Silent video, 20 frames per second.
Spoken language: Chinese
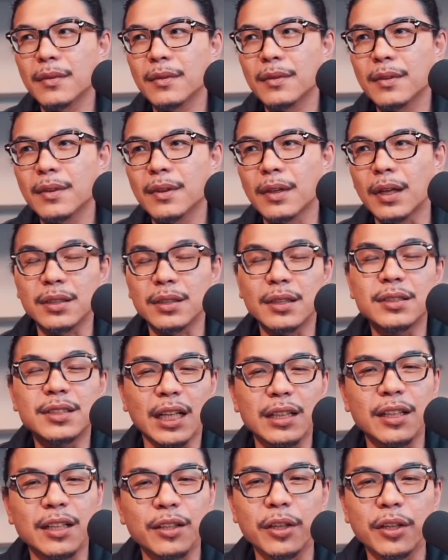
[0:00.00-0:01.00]
哎，这个讲
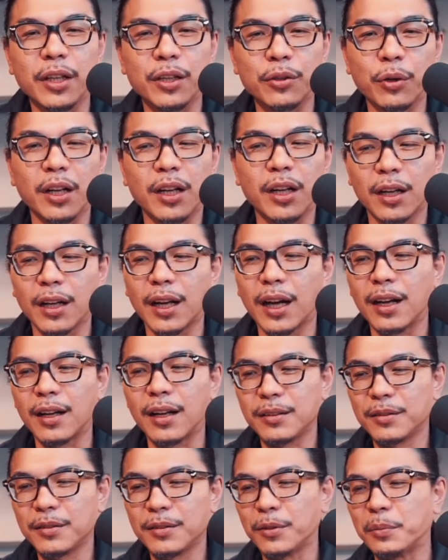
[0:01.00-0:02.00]
的有点远了啦哈，
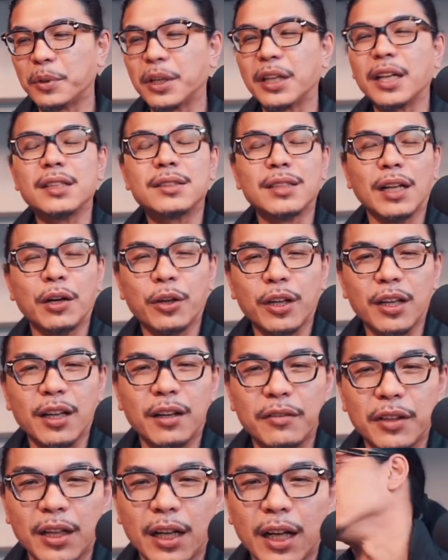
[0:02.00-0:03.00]
我们应该讲回咖
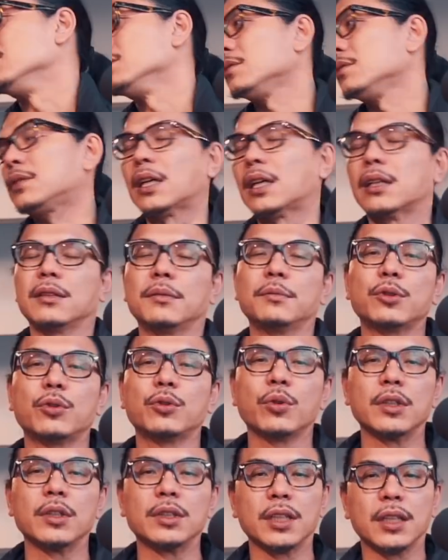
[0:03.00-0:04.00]
啡了哈。讲那么
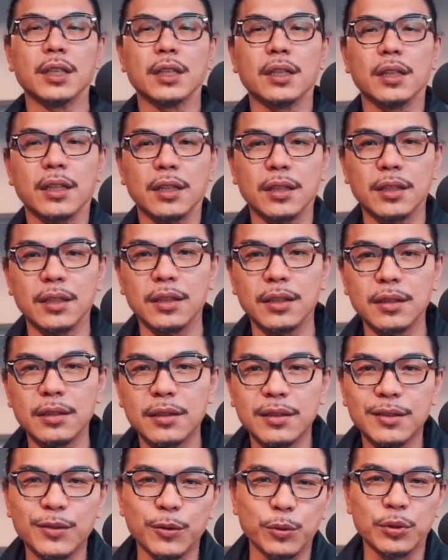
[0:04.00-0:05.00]
多这个
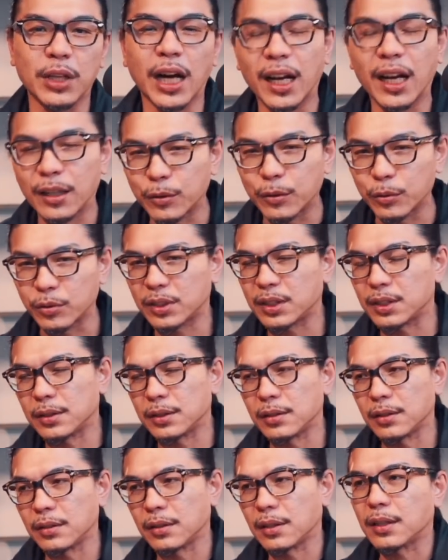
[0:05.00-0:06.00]
古代的故事，
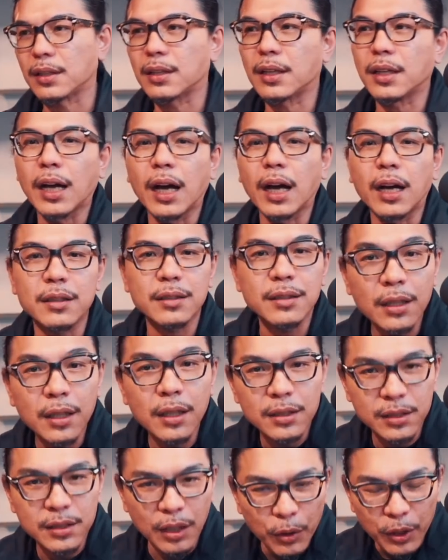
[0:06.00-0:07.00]
对，给大家
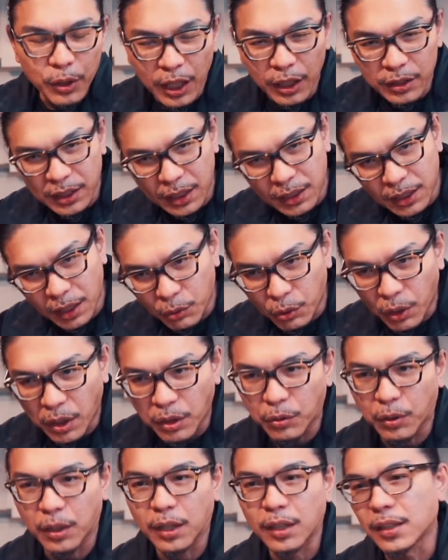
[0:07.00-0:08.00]
稍微了解一下渊
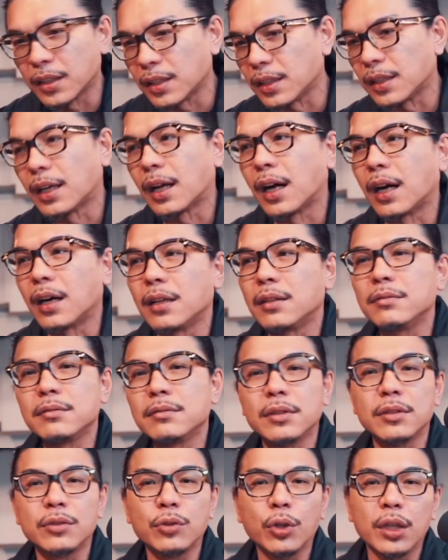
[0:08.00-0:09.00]
源而已啦啊。
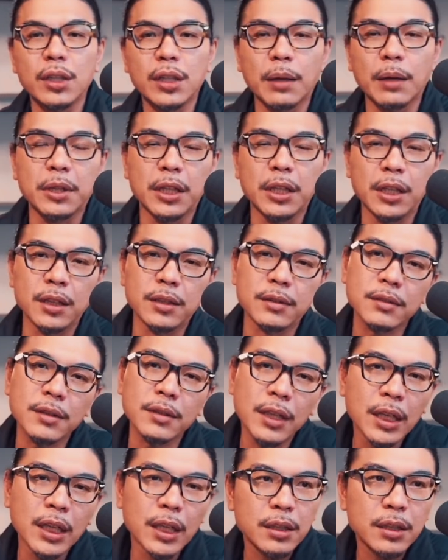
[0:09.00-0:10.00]
就是说他们
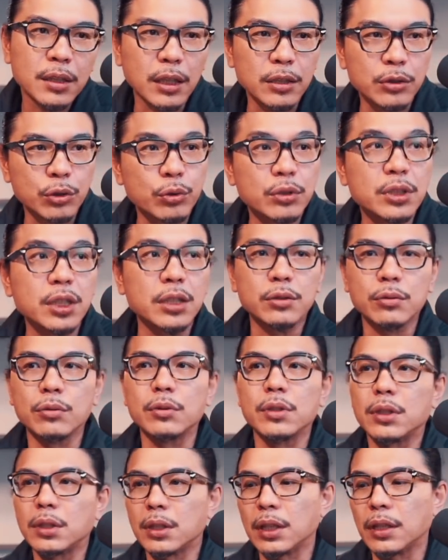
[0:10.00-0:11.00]
当初进入的
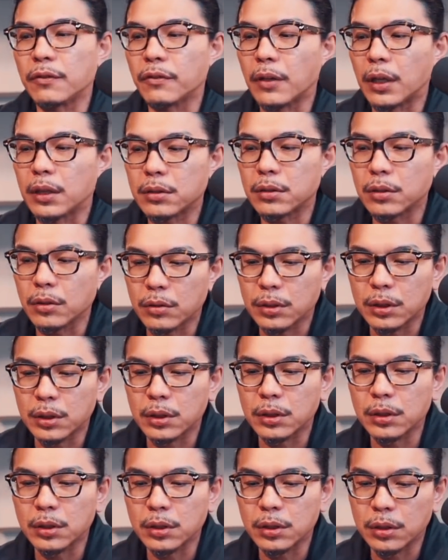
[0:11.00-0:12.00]
地方就
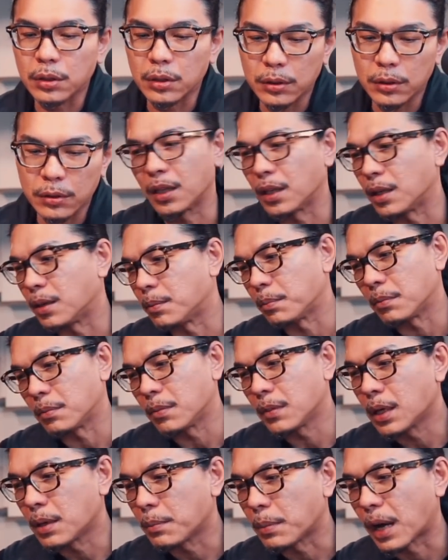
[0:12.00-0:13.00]
是
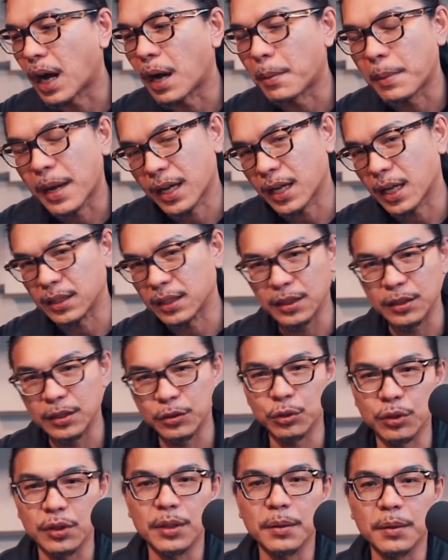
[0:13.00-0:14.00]
哈马卡进
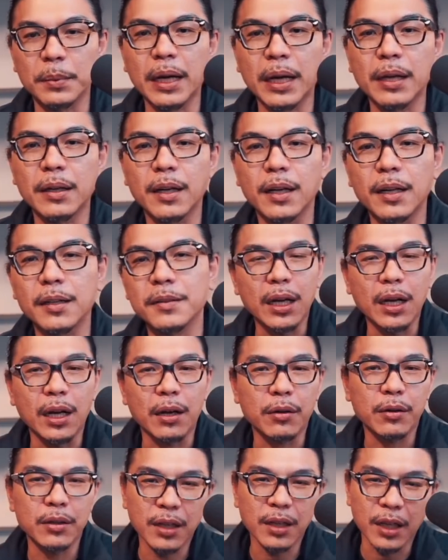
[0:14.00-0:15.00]
去的嘛啊，
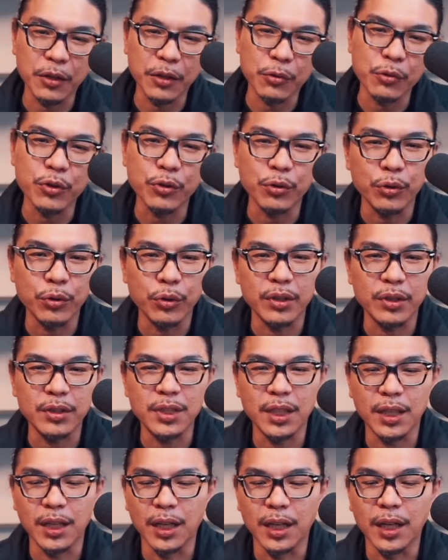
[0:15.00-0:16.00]
可以孕育这
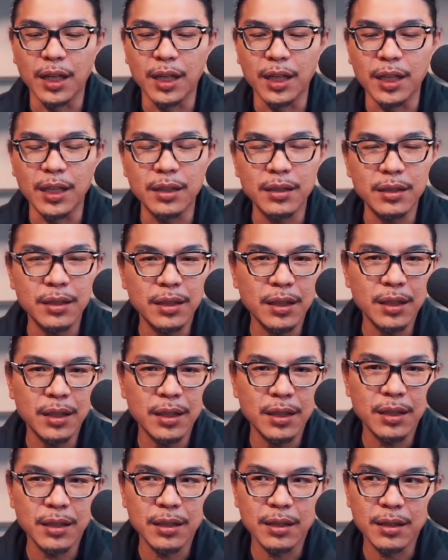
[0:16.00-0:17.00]
个
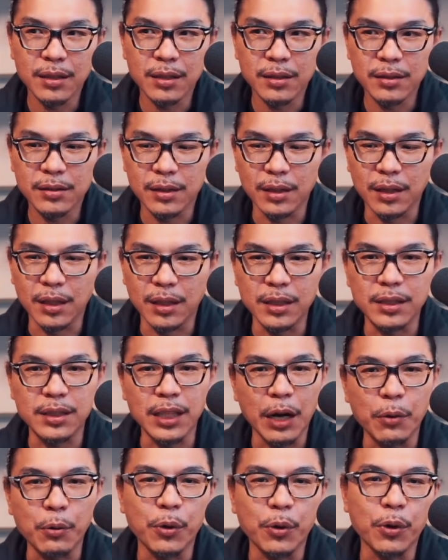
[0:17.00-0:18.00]
这个印
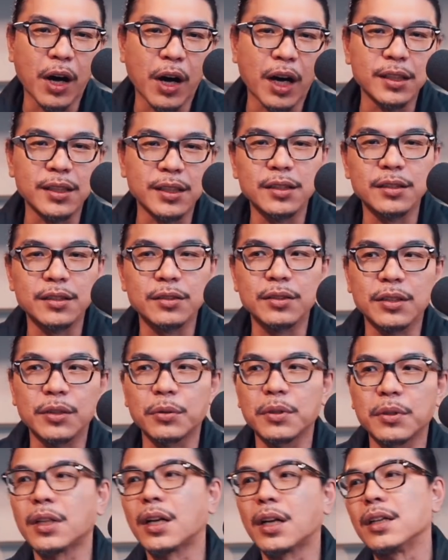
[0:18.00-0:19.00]
加文化呢，就是因
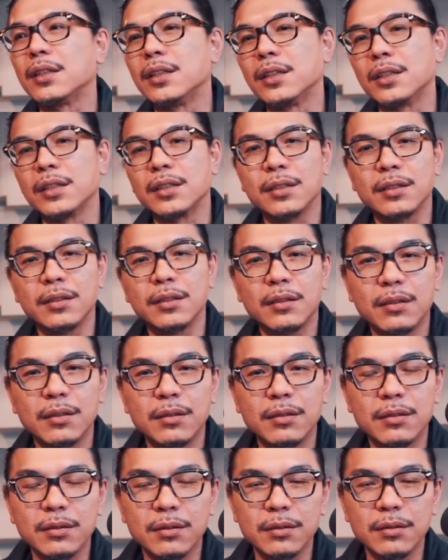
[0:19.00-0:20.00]
为它的
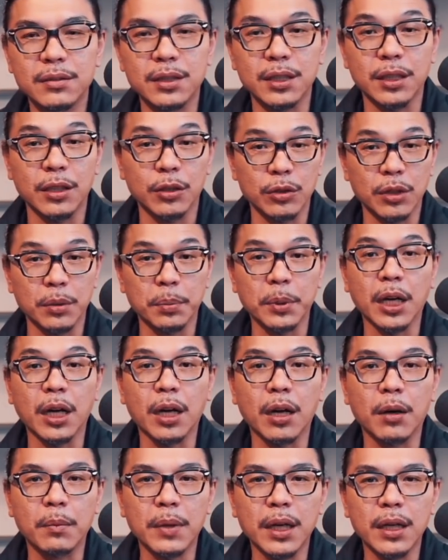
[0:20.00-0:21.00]
气候特别
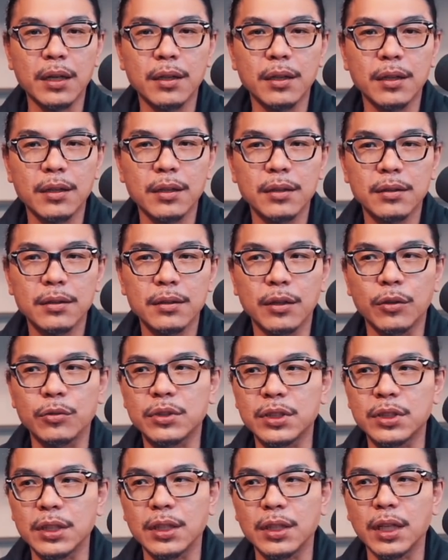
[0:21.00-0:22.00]
好，空
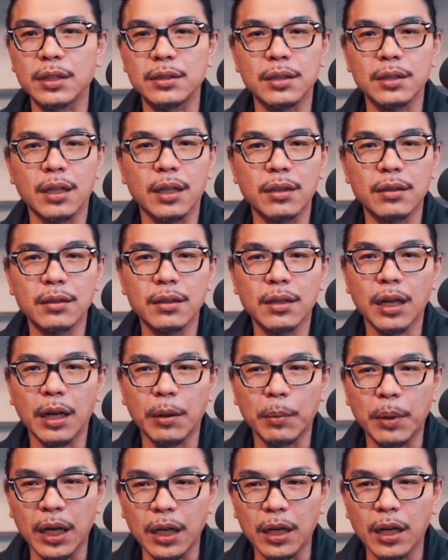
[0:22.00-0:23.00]
气干燥，海
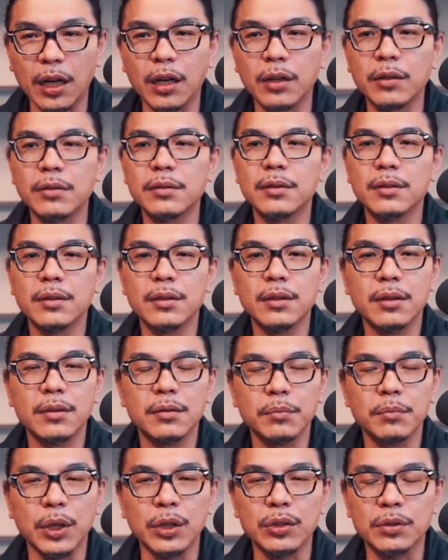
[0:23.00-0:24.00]
拔高，
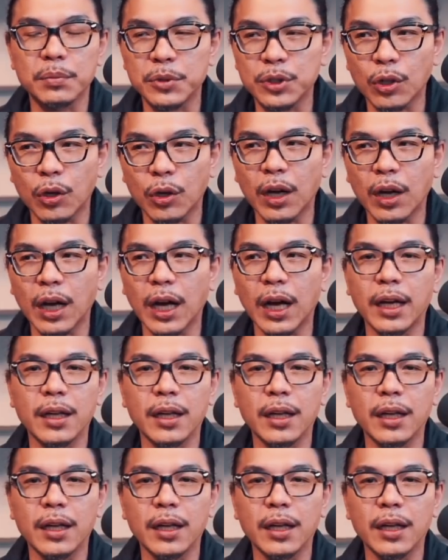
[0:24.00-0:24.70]
没有什么虫害，